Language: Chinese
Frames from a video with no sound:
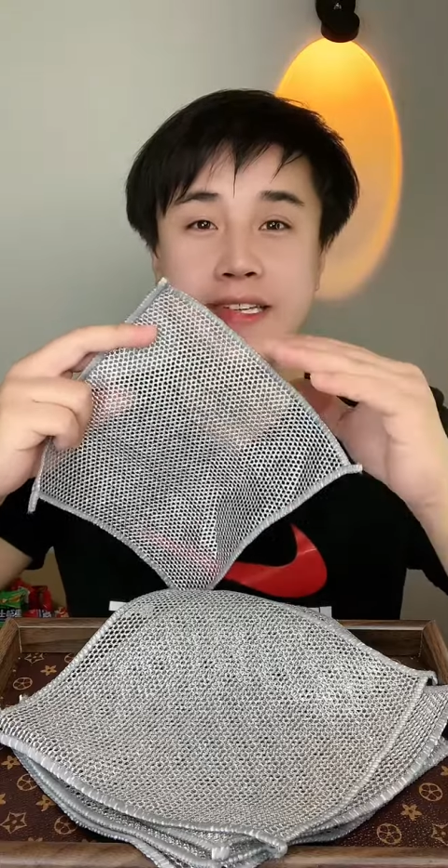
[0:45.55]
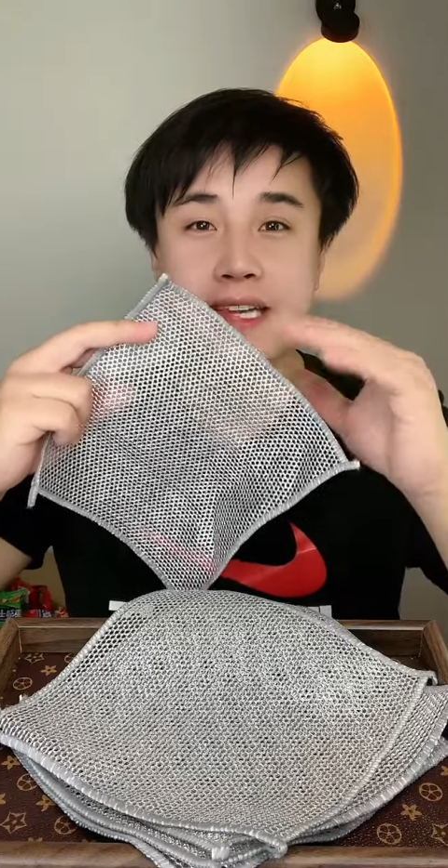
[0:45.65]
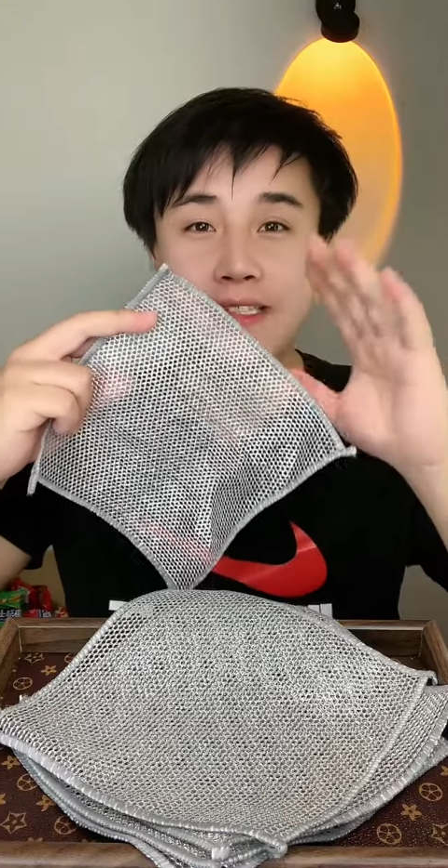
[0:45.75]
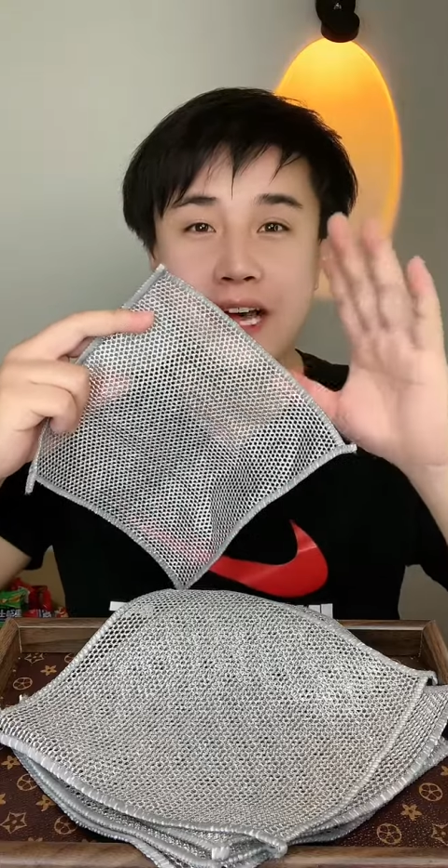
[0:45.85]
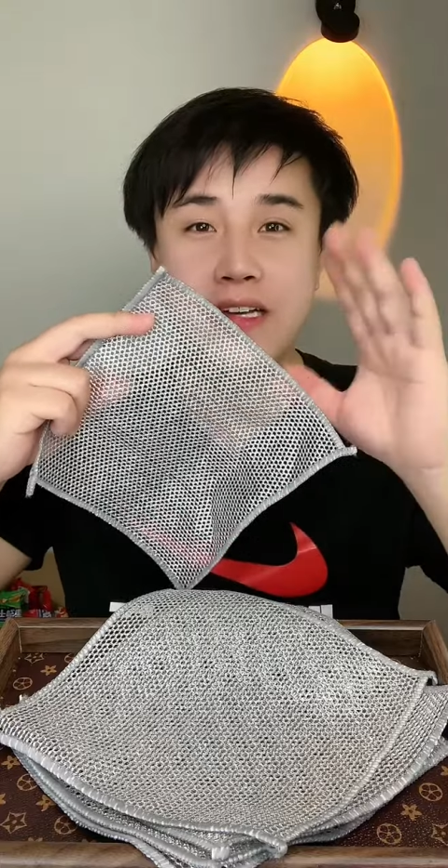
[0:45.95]

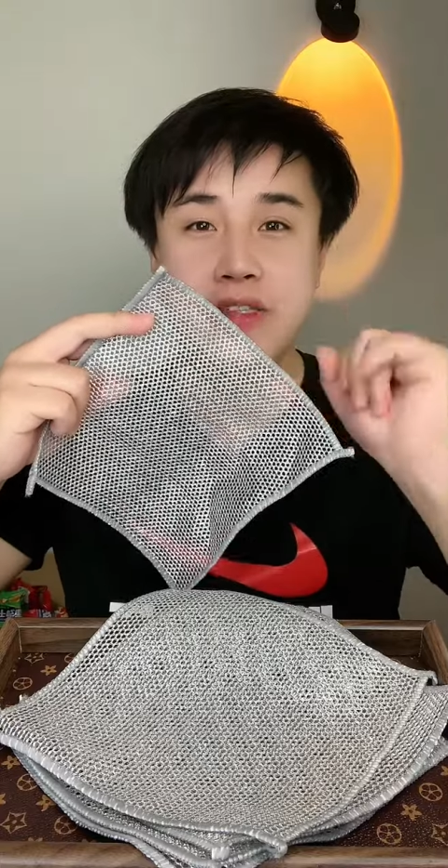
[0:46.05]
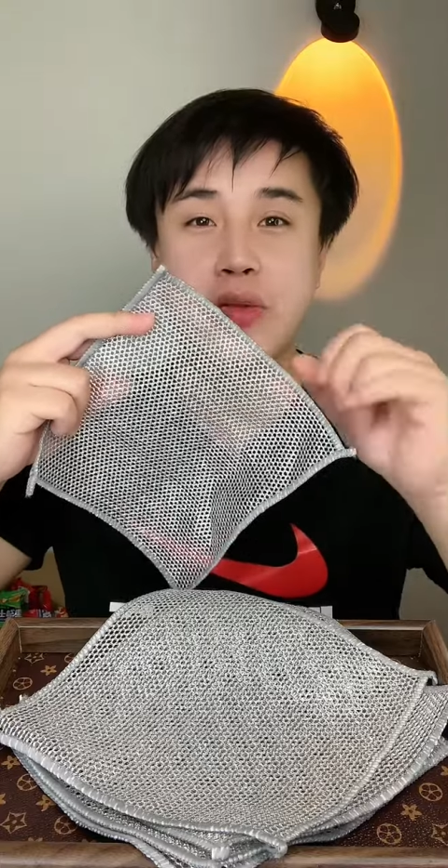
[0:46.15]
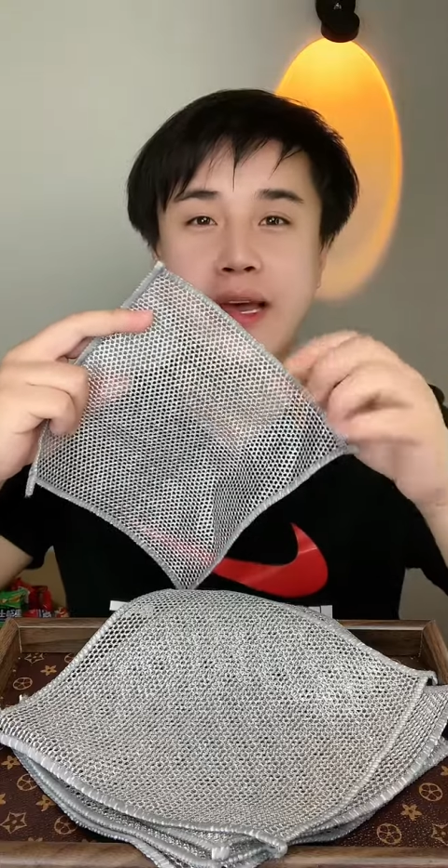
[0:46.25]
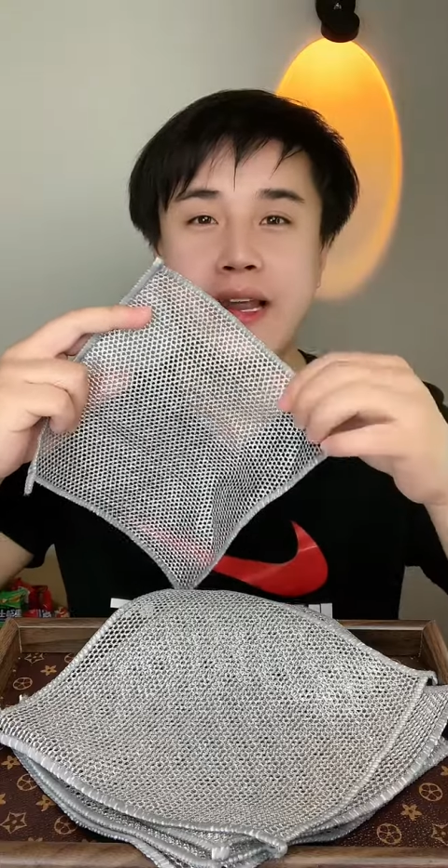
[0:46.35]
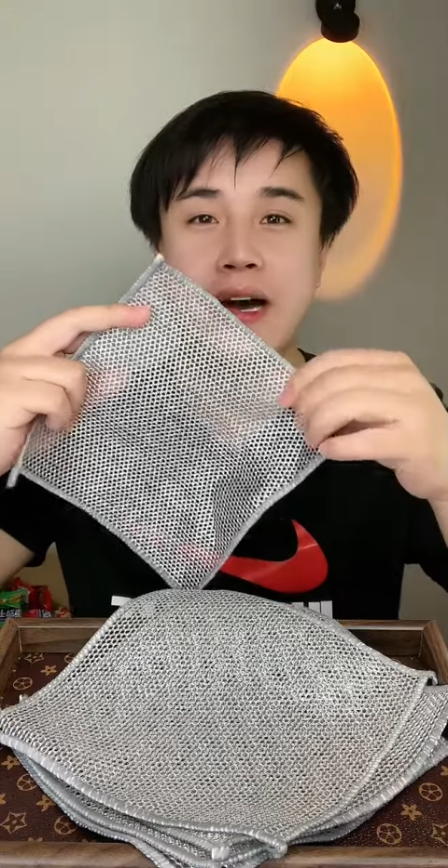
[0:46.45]
咱擦个
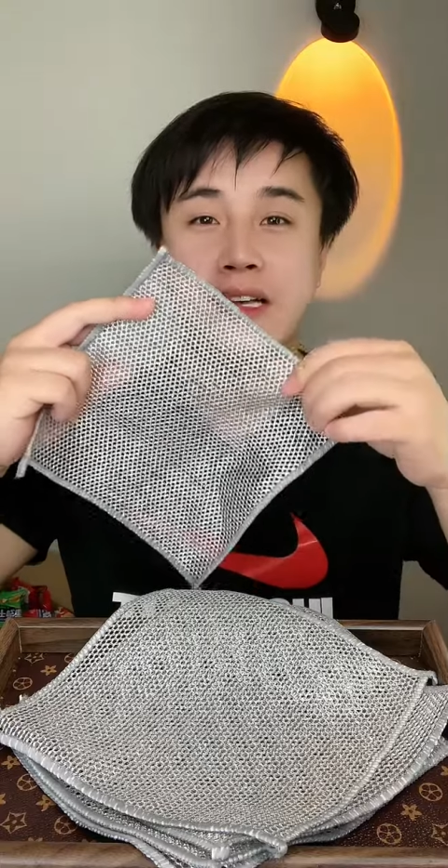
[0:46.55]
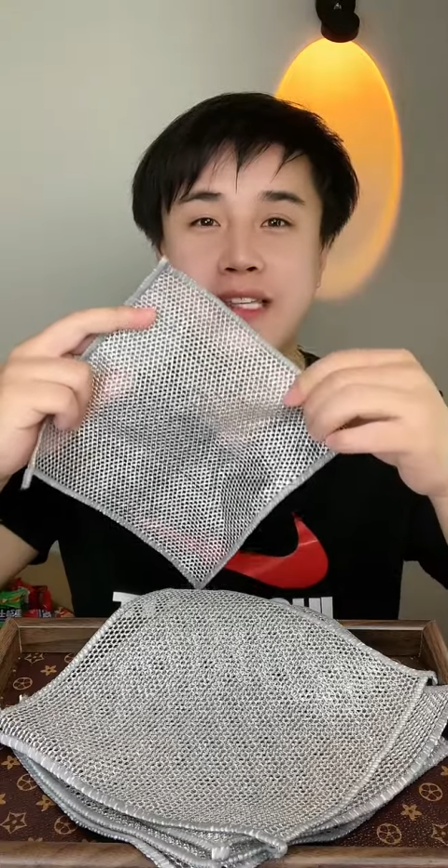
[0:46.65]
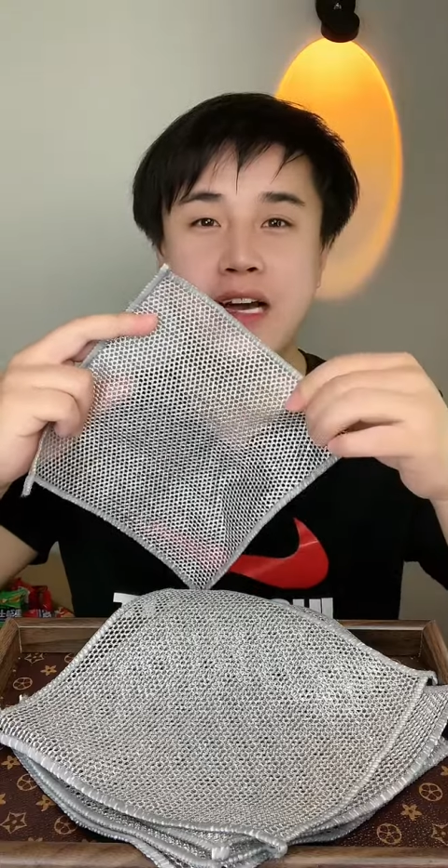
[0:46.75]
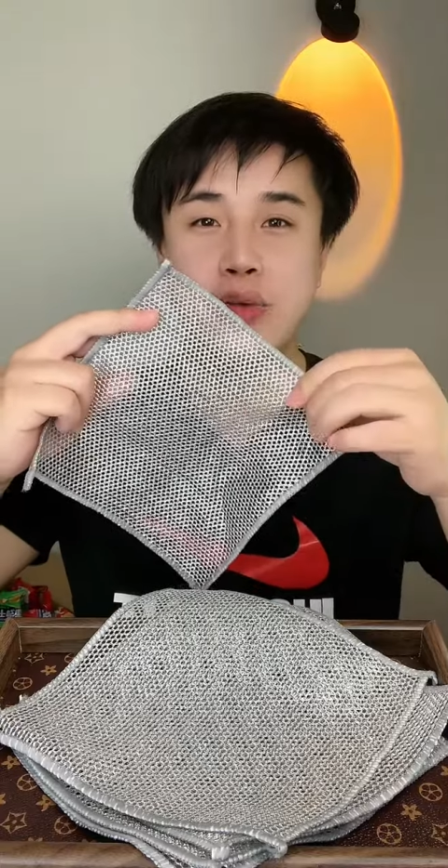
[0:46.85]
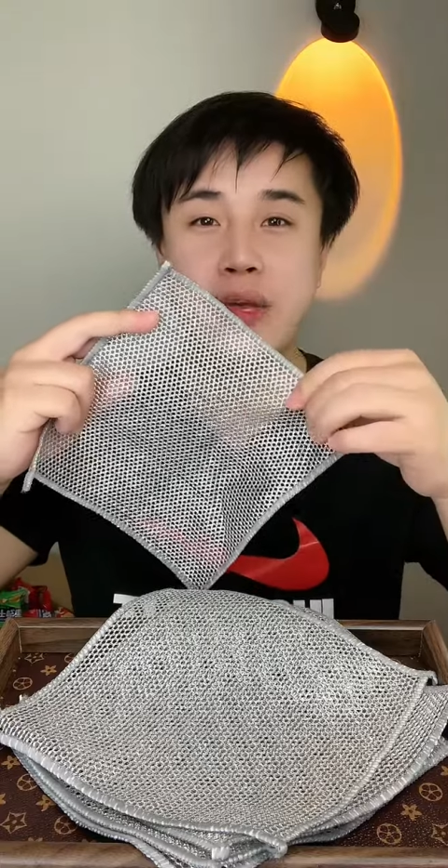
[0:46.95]
灶台了，
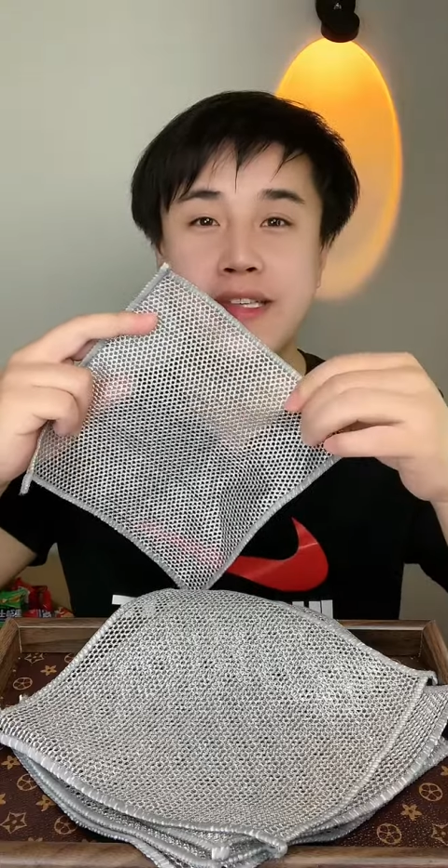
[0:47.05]
擦个油